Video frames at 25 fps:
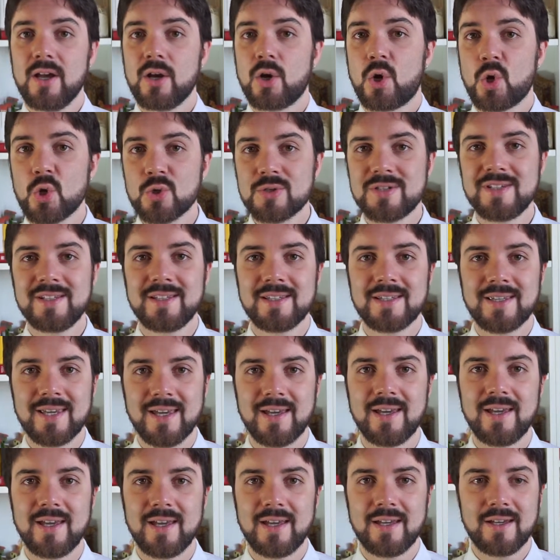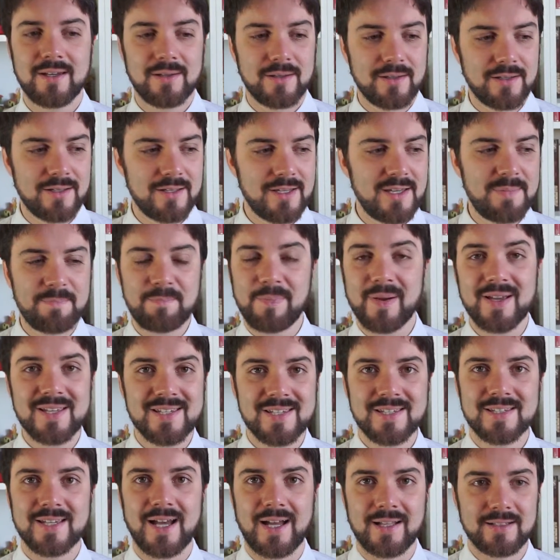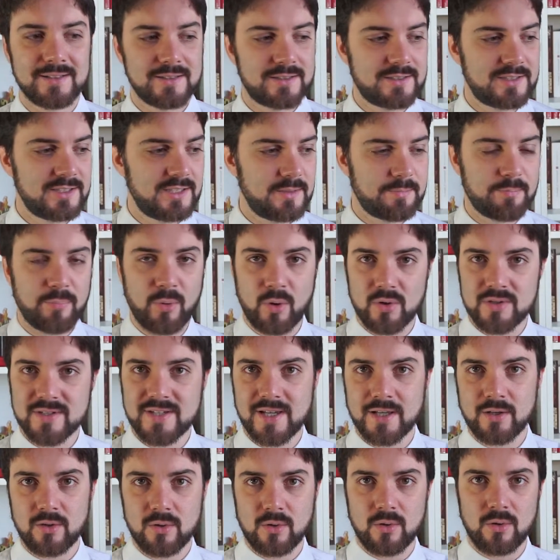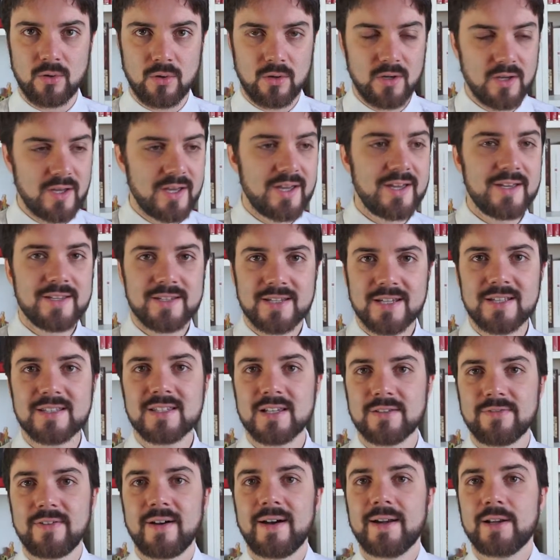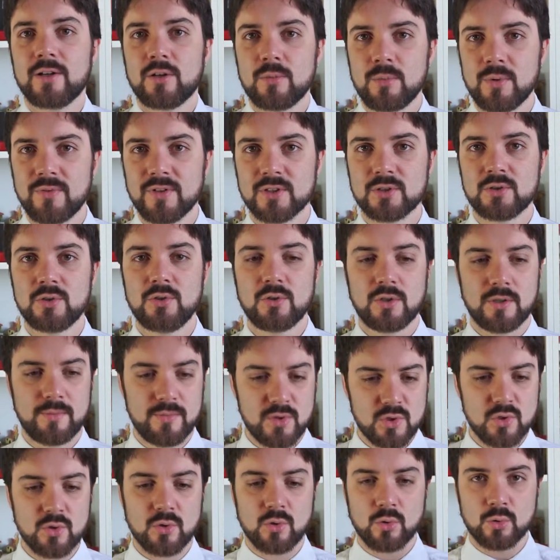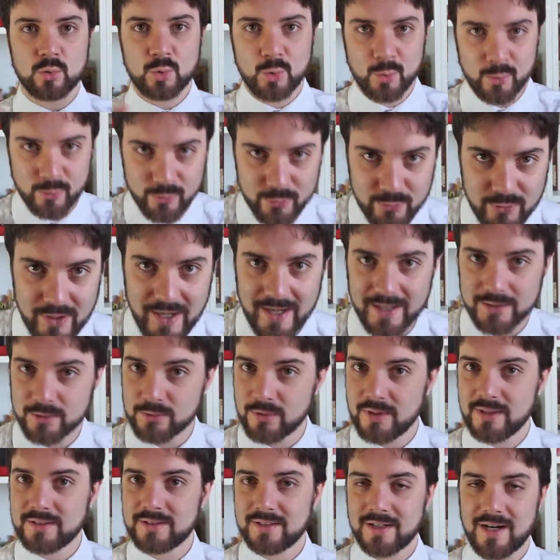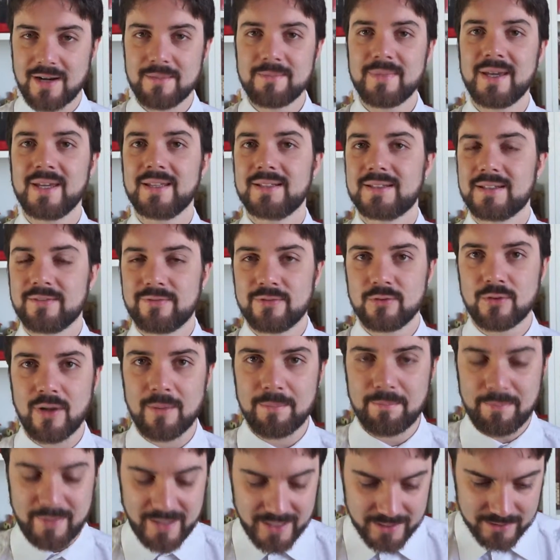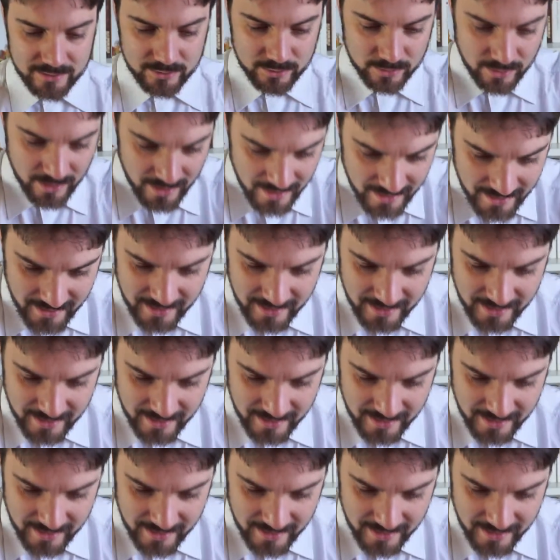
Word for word: Così che i passanti possano, senza fare come ho fatto io che mi sono tuffato letteralmente fino al petto